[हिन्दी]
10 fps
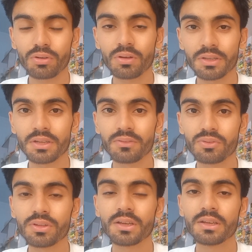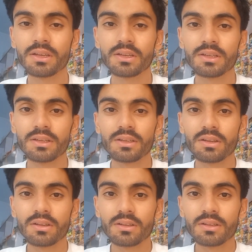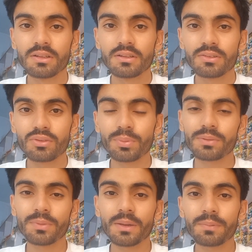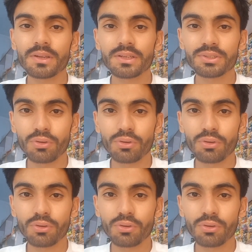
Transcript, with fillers: होगा कितनी व्यूज़ हैं तो बस मैं अपने